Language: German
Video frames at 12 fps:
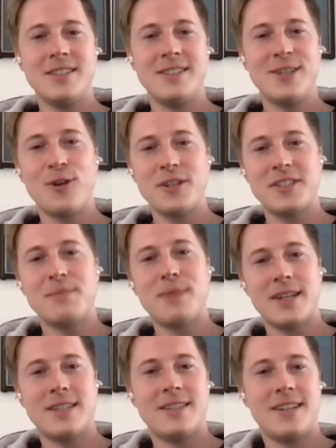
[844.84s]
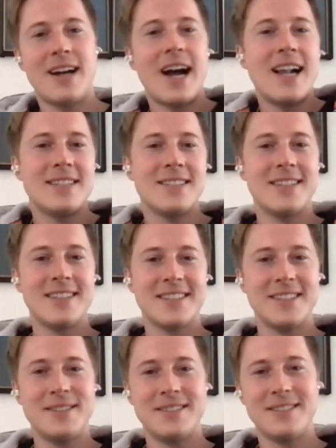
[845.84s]
viel die Leute in meinen
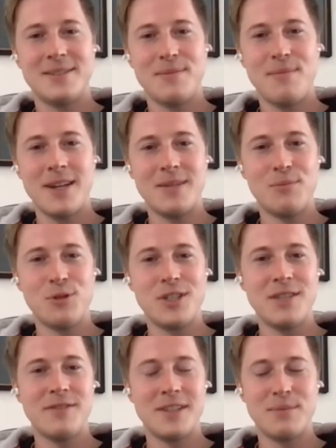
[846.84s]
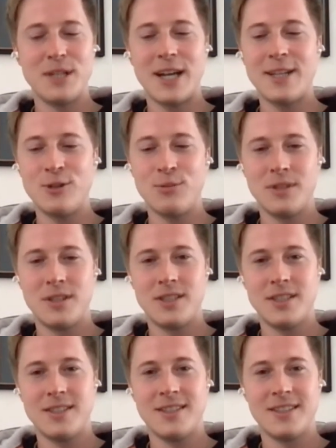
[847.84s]
Alltag, in meine Musikwelt mit
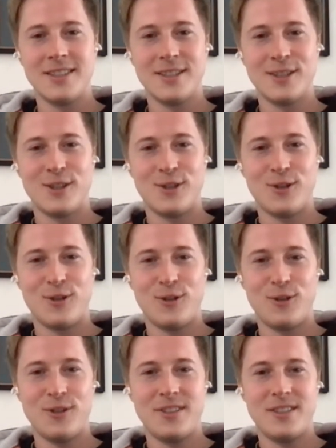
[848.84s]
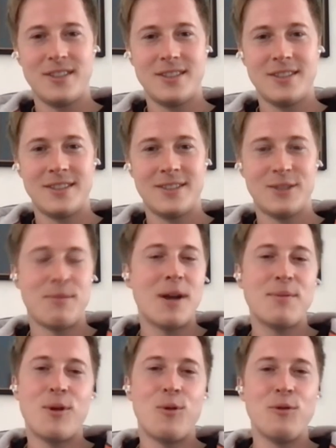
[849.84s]
einzubeziehen und äh, es
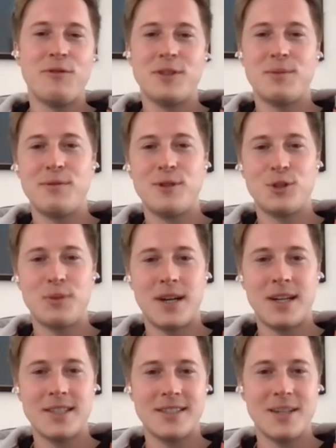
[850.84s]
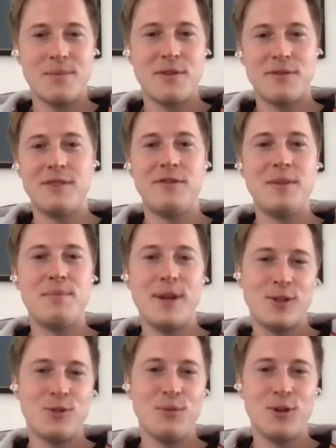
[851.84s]
macht mir auch unfassbar viel Spaß, da immer viel
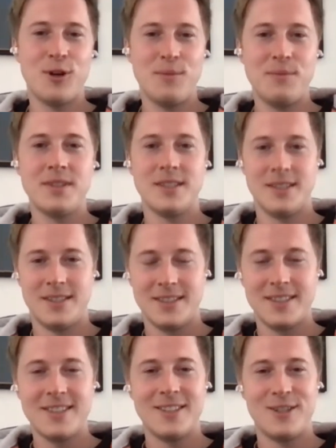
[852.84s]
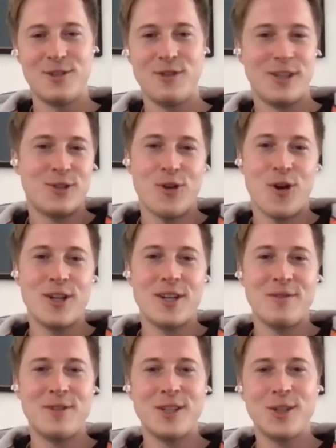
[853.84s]
Feedback zu bekommen. Deswegen, es gehört
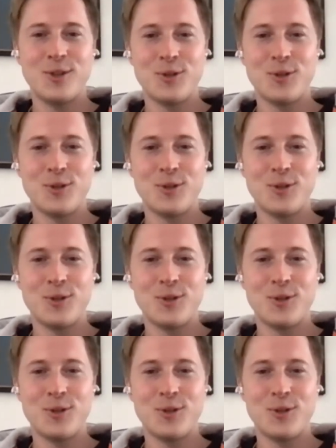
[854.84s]
einfach